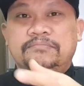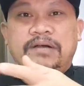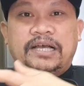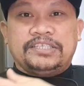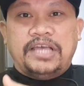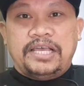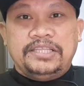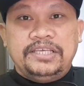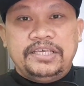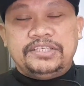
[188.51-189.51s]
mga
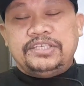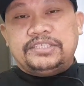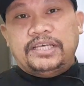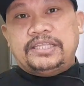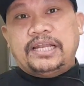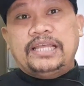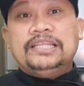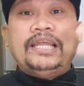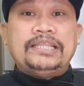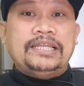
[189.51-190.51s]
side dish, etc.
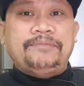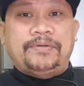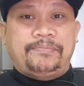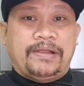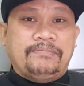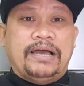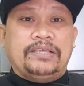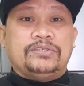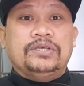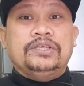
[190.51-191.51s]
Hindi natin na-prepare na
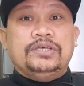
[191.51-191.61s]
maayos.